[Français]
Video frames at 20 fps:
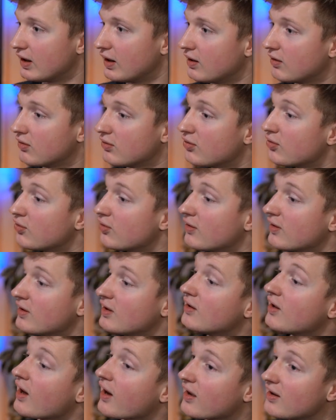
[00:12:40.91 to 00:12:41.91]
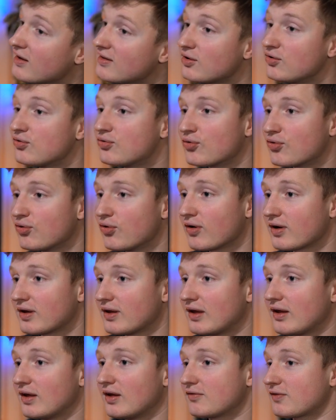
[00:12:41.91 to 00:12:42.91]
Euh, et, la réalité du concours,
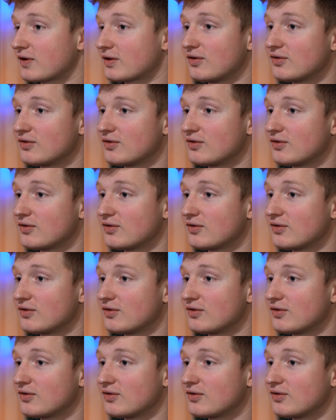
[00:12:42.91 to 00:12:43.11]
et enfin,